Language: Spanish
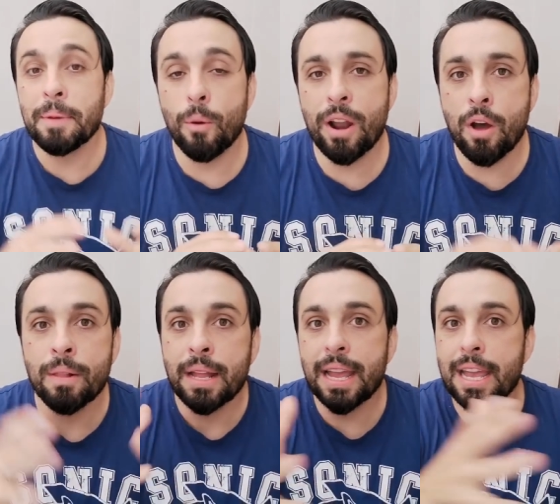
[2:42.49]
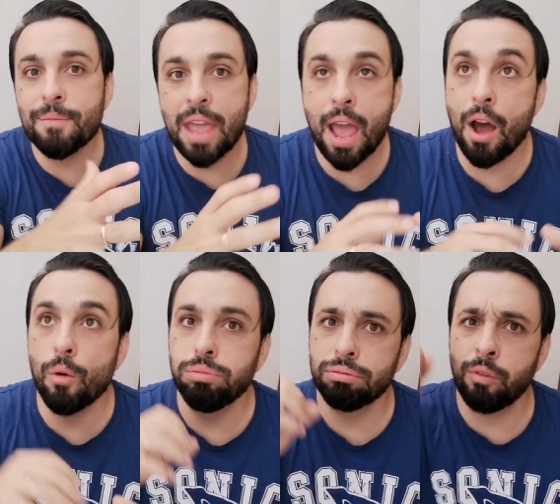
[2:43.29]
Pero bueno, em, eh,
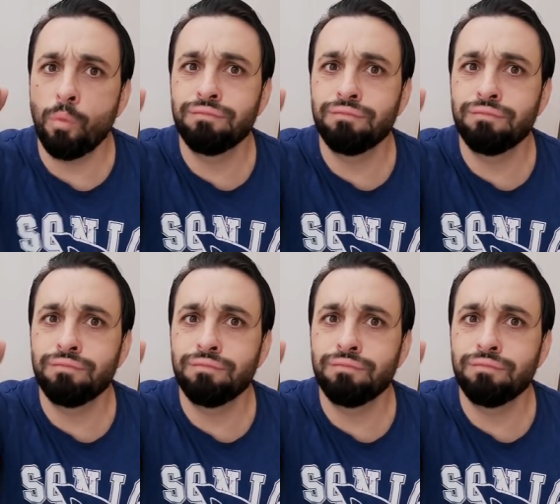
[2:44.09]
oh,